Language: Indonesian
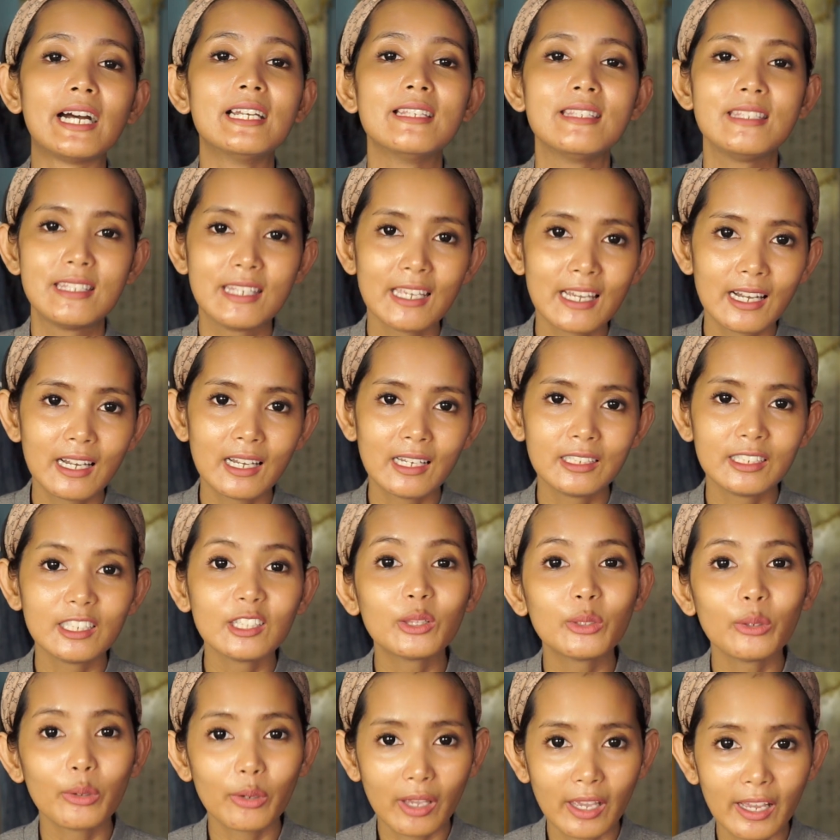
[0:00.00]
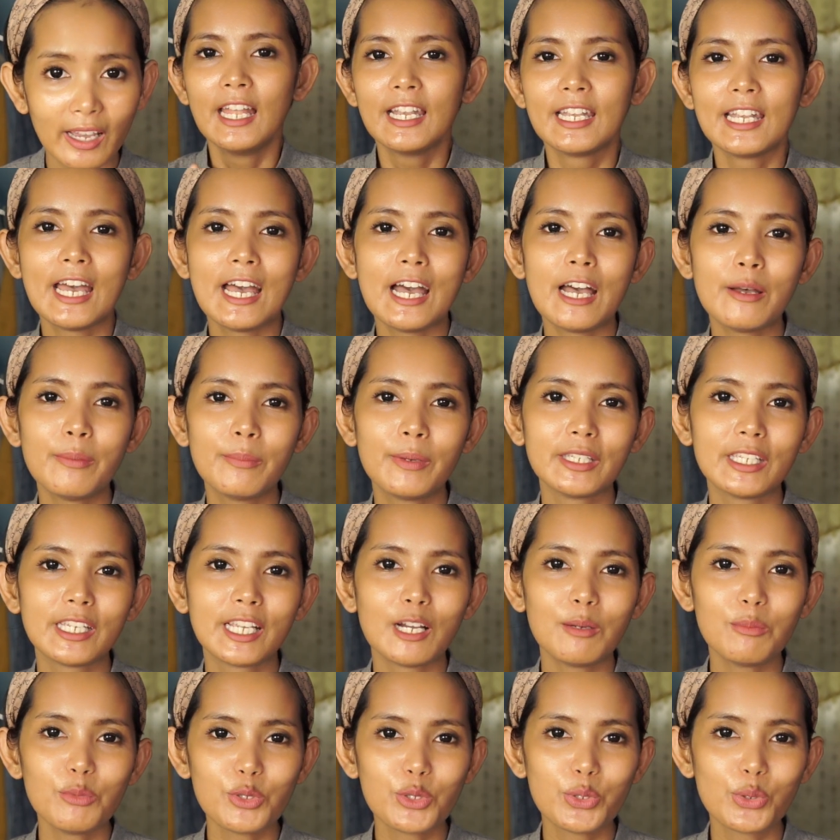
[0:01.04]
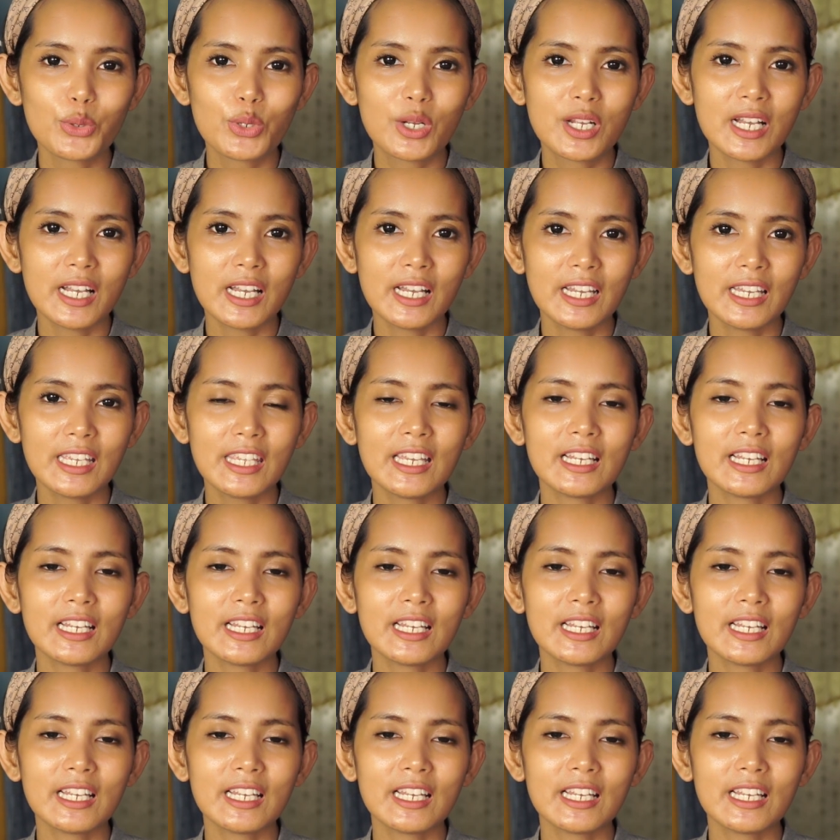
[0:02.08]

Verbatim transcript: aja gitu ya nah bagi kamu juga